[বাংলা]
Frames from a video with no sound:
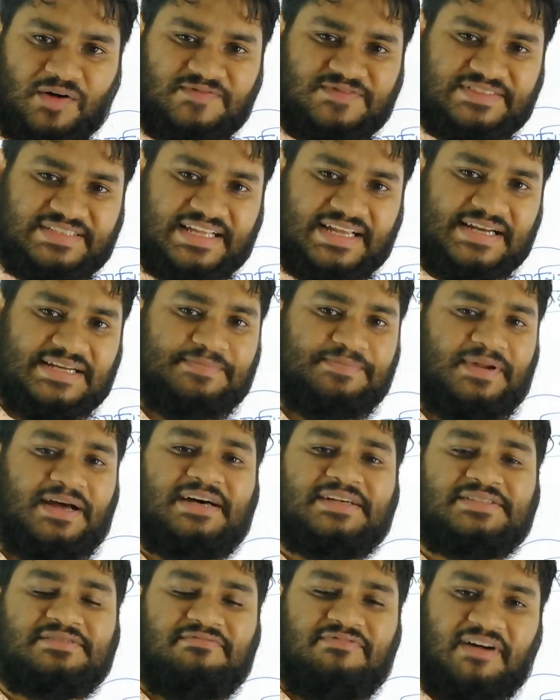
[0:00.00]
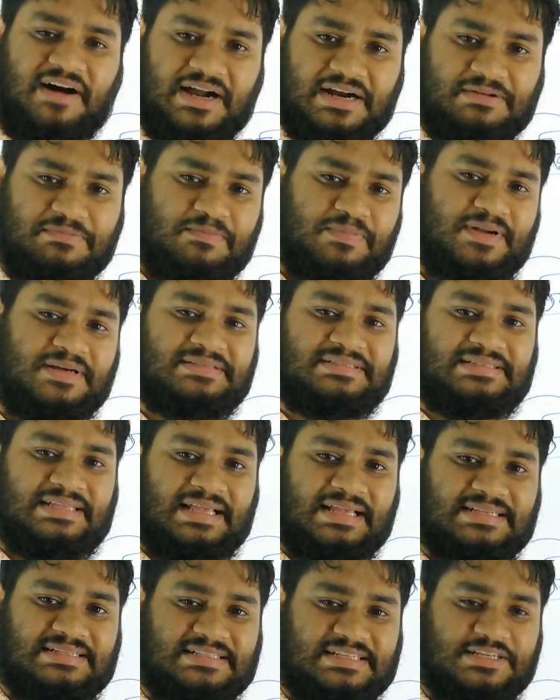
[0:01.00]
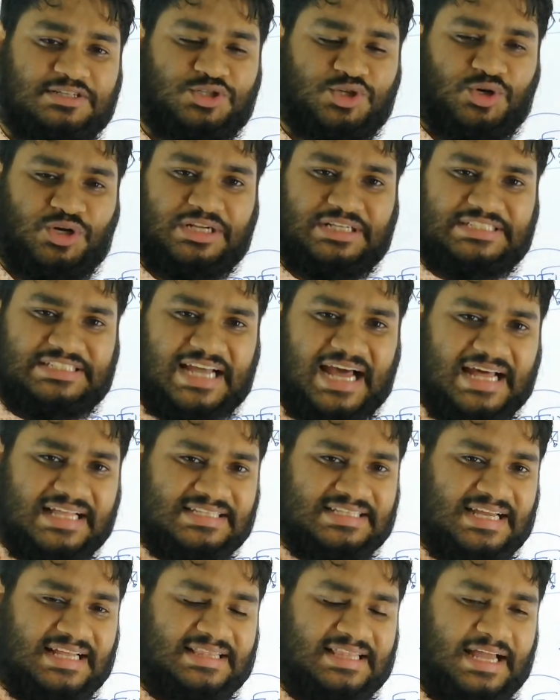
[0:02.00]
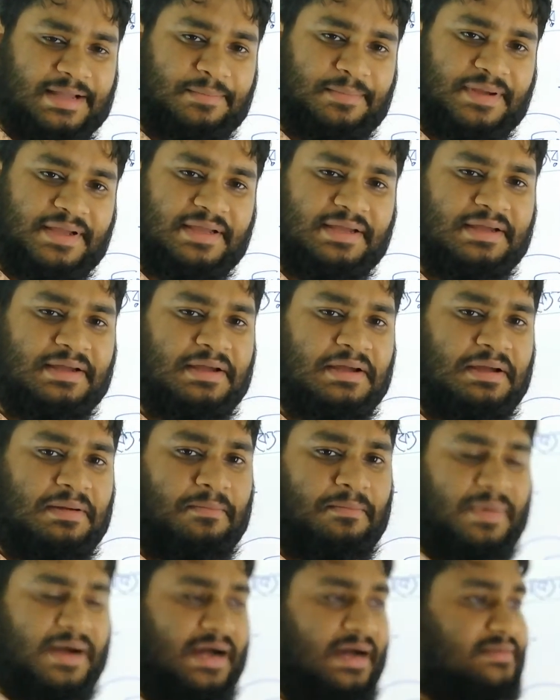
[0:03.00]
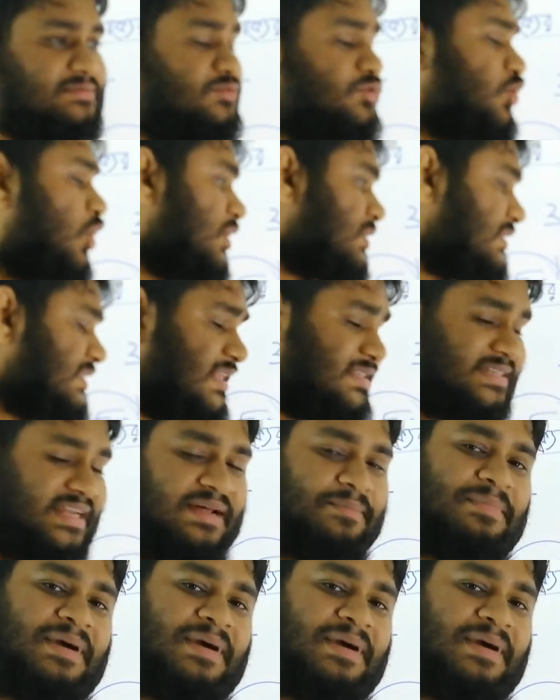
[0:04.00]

অবজেক্ট প্লাস ভার প্লাস এক্সটেনশন যা যা থাকবে বা কর্তা ছাড়া